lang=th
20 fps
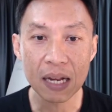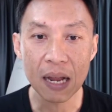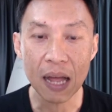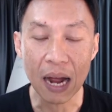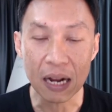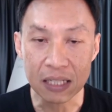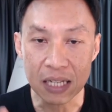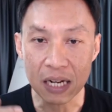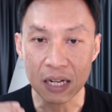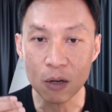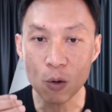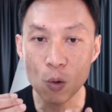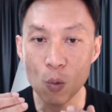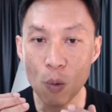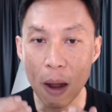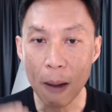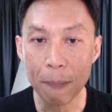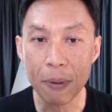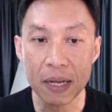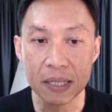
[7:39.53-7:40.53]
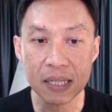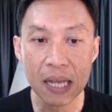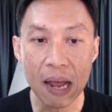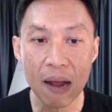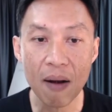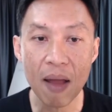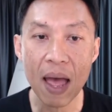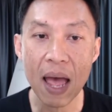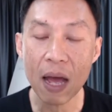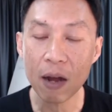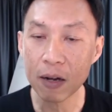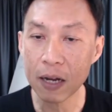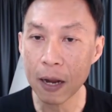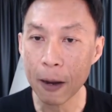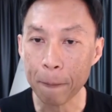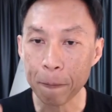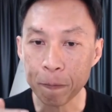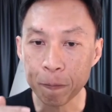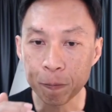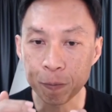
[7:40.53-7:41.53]
หลังจากที่คุณวางพิกเซลแล้วเนี่
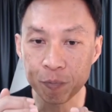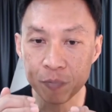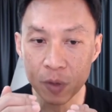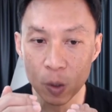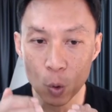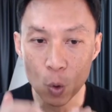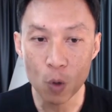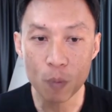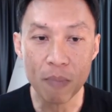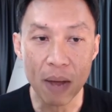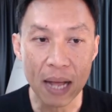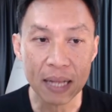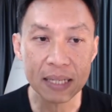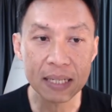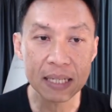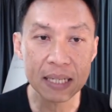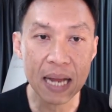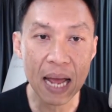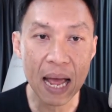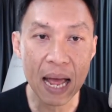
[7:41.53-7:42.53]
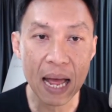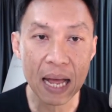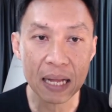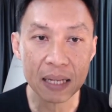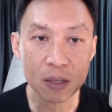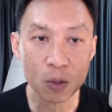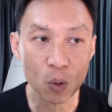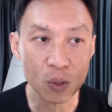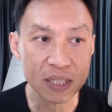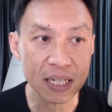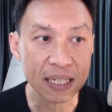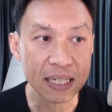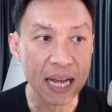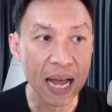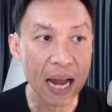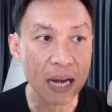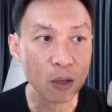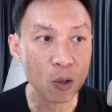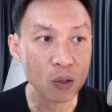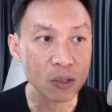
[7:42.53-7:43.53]
ยคุณมาที่หน้าตัวจัด
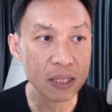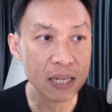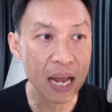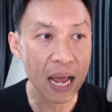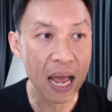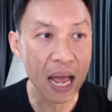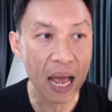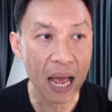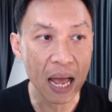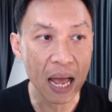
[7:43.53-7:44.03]
การโฆษณา